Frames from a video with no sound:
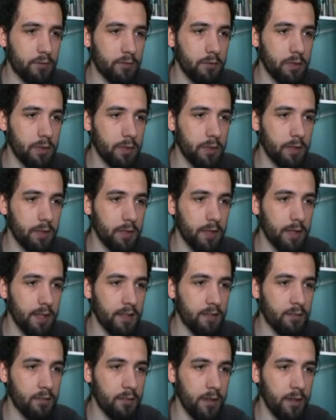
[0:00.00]
uno
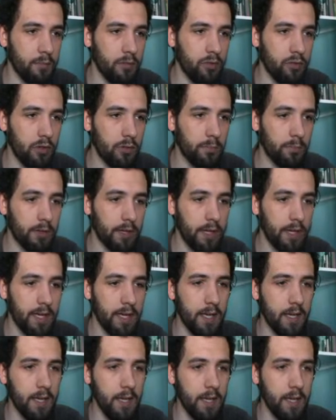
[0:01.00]
de estos de mulos por
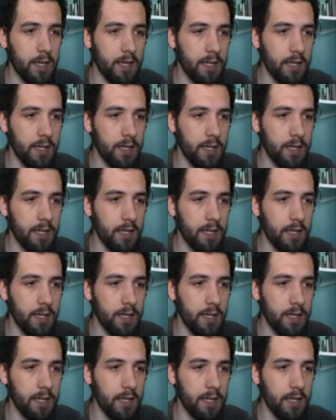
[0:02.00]
aquí